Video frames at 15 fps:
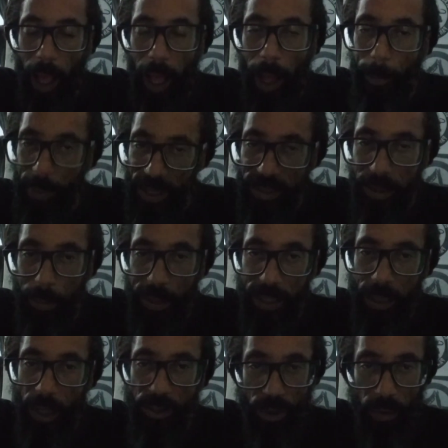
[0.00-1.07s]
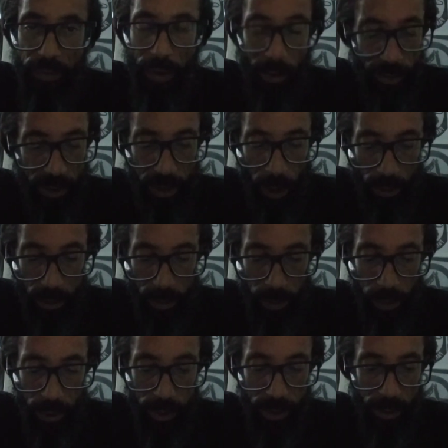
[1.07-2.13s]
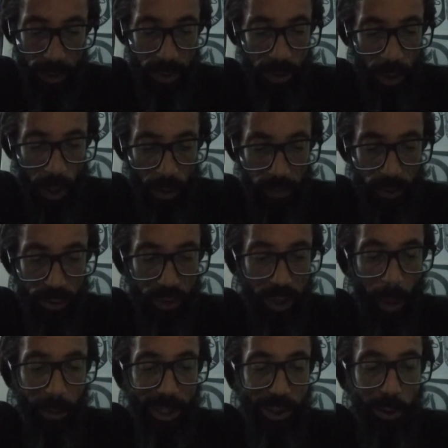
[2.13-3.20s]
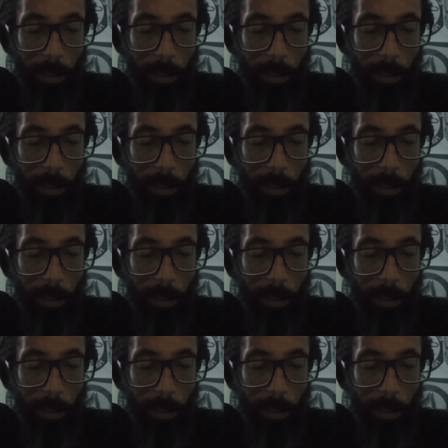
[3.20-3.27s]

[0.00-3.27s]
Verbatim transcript: A Praça da Piedade, que é o falei onde tem os bustos, foi justamente o